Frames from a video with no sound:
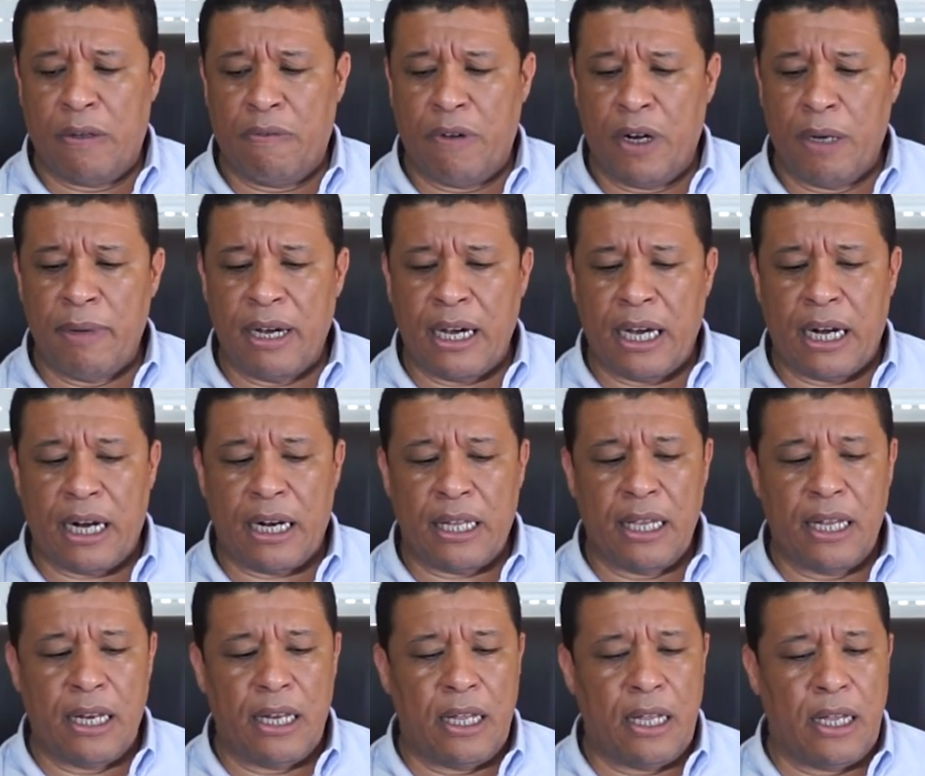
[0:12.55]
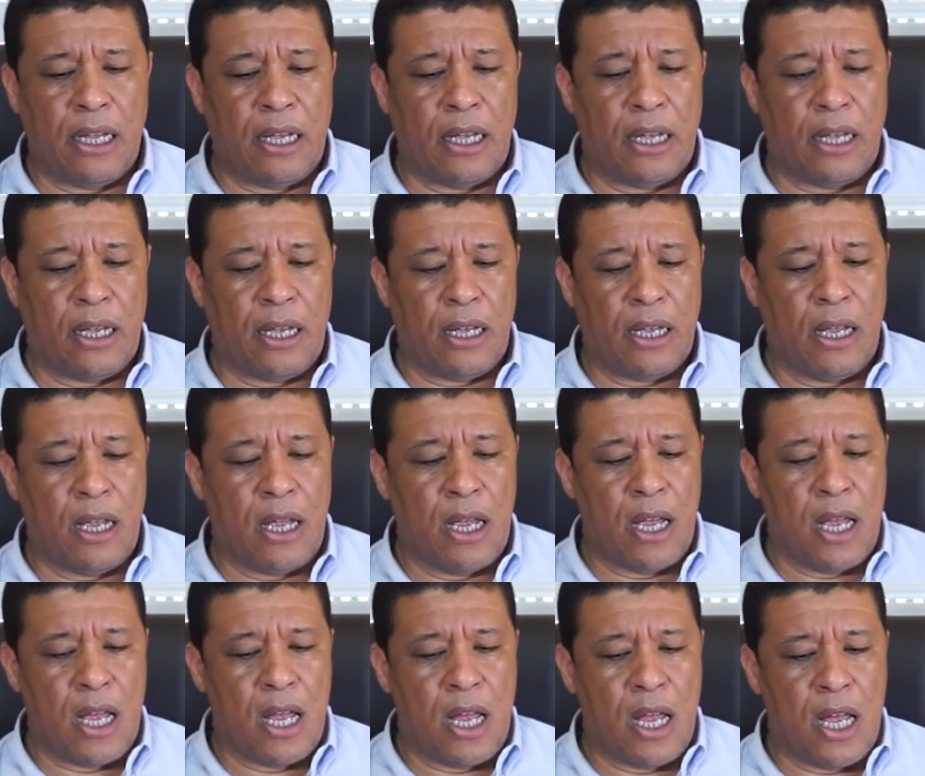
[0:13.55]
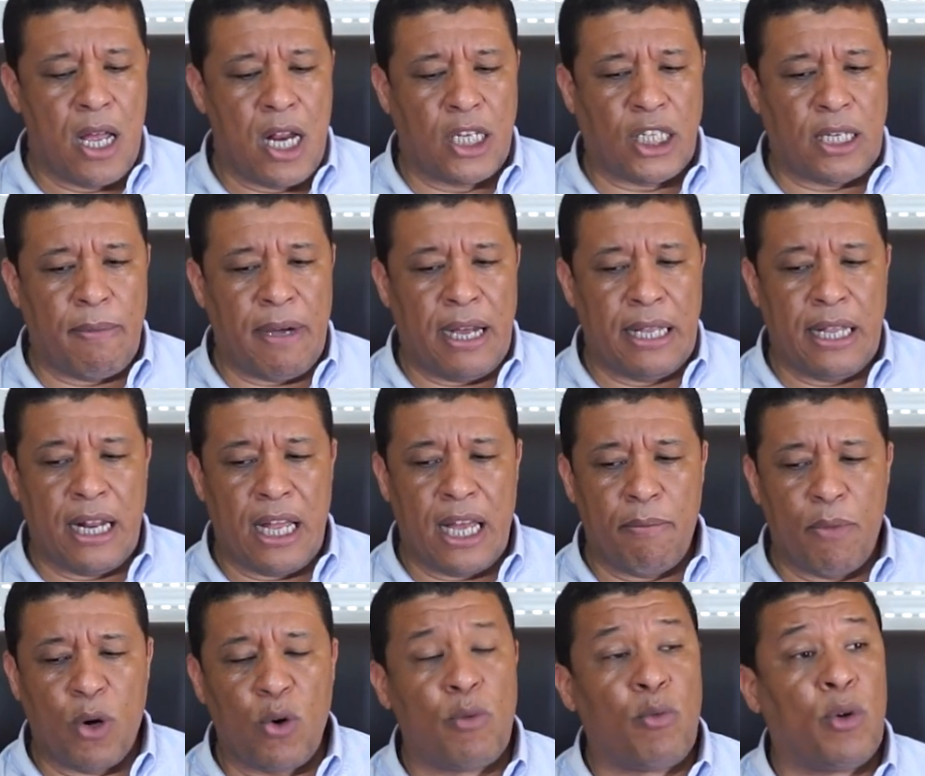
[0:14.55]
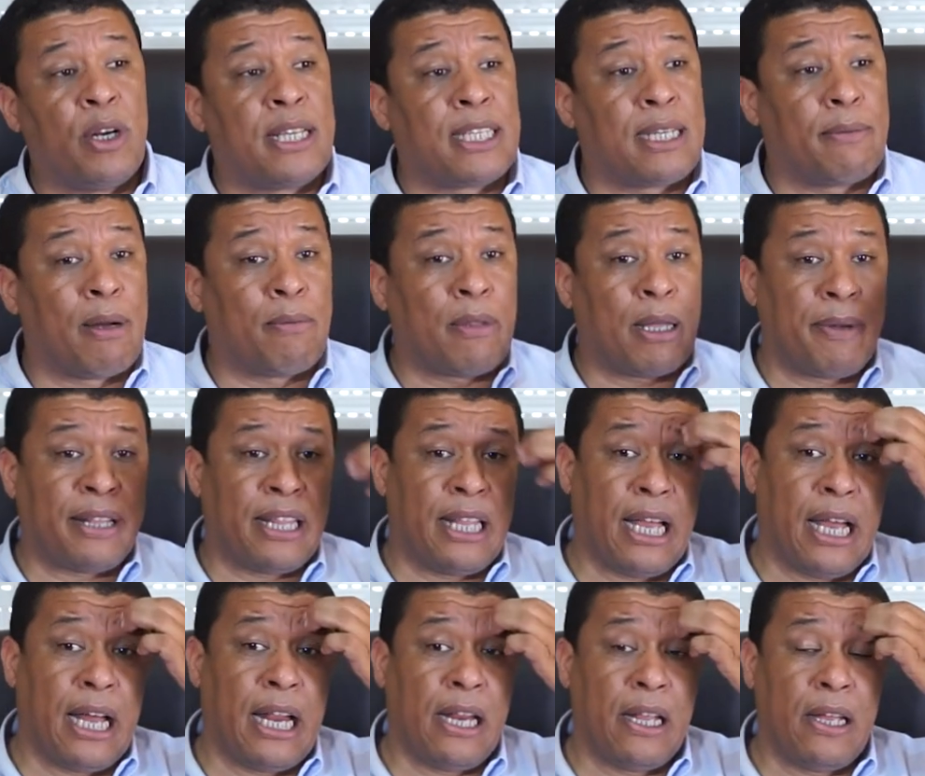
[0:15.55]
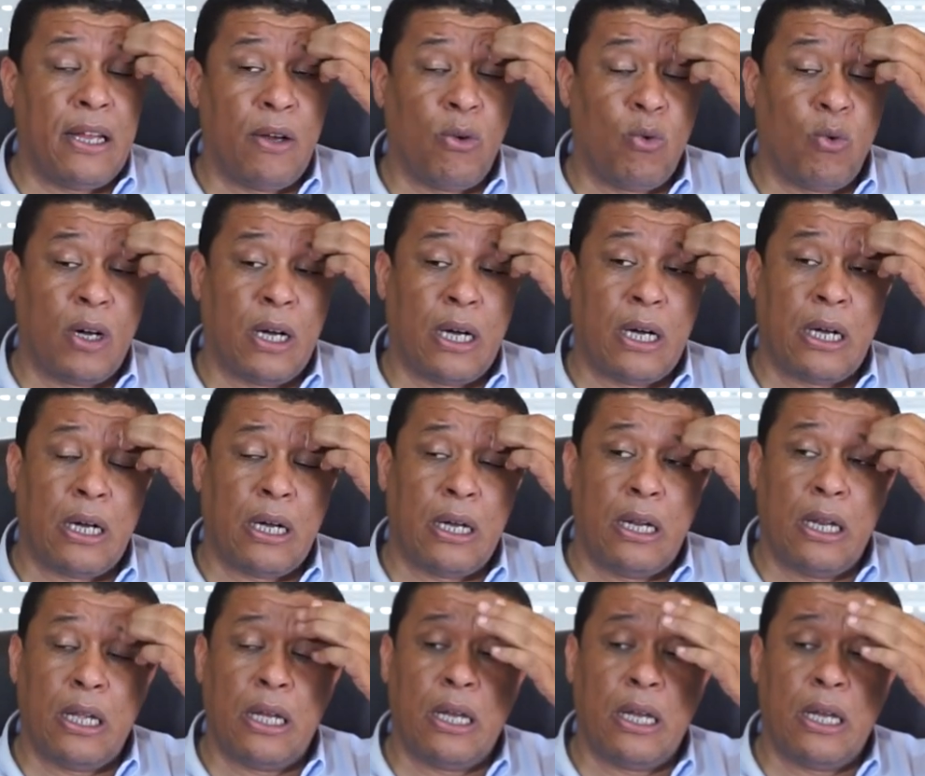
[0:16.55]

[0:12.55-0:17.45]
في المقر ديال الجامعه ديال عامر والمناسبه بطبيعه الحال هو